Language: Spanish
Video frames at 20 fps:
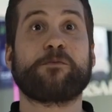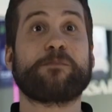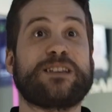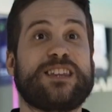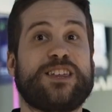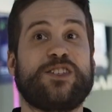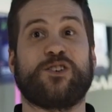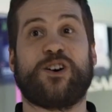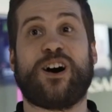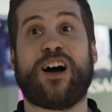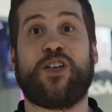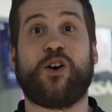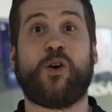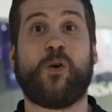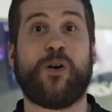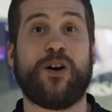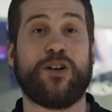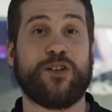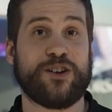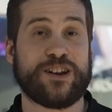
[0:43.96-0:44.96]
Hemos metido a dos
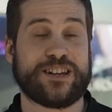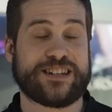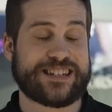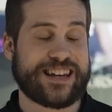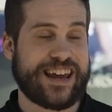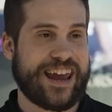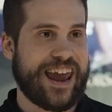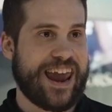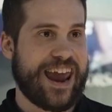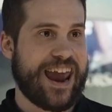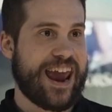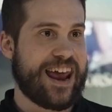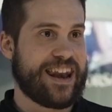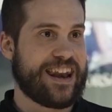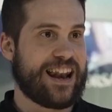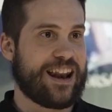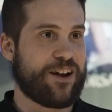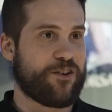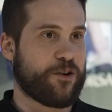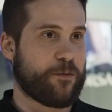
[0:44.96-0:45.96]
jugadores en
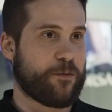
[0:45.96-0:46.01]
el